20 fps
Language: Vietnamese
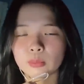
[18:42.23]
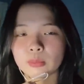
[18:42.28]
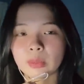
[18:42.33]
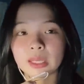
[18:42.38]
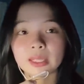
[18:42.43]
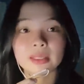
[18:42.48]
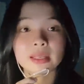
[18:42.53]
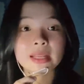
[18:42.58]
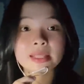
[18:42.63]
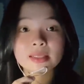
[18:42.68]

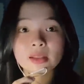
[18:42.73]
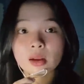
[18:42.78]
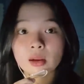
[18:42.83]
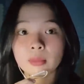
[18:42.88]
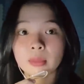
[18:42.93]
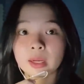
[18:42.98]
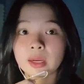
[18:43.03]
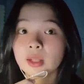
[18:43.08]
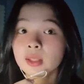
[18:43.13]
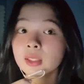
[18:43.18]
mạch ra
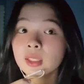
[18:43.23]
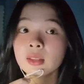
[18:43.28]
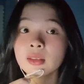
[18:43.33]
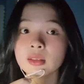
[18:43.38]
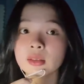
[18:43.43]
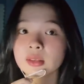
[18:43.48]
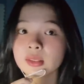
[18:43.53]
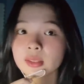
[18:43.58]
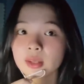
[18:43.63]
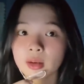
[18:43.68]
sân bạn đứng chính
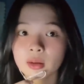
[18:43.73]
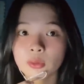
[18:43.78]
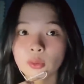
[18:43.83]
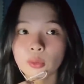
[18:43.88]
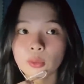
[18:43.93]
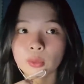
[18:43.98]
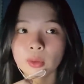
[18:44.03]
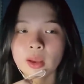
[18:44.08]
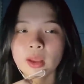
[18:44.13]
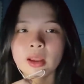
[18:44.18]
giữa sân luôn